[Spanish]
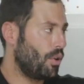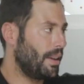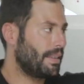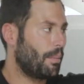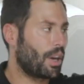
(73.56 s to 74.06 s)
como
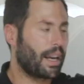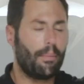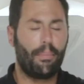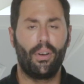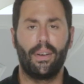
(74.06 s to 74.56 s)
esta por
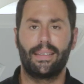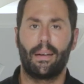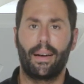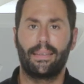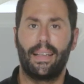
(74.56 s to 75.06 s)
ejemplo,
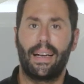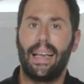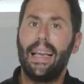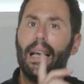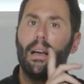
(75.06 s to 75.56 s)
esta Baxter,
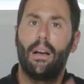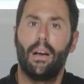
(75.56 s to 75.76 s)
y